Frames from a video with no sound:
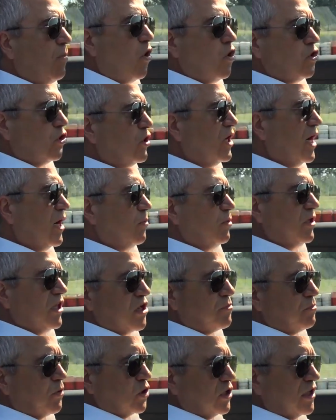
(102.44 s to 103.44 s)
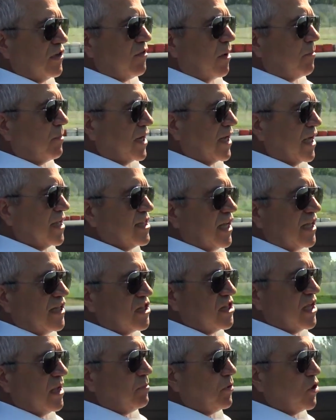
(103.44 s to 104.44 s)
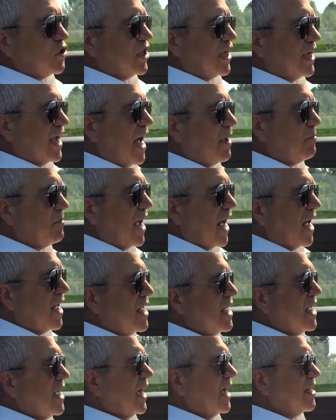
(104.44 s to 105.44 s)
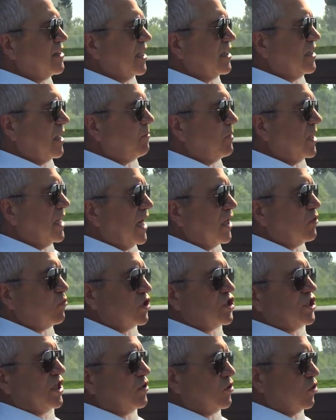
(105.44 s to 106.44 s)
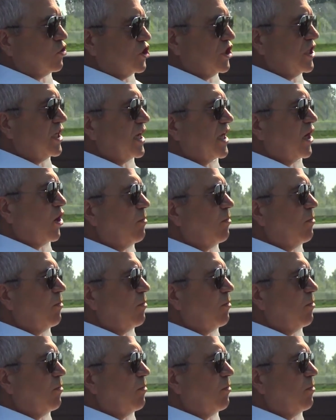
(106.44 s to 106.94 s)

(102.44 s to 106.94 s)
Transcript: molto nella guida sportiva perché se ad esempio si cambia a 7200 giri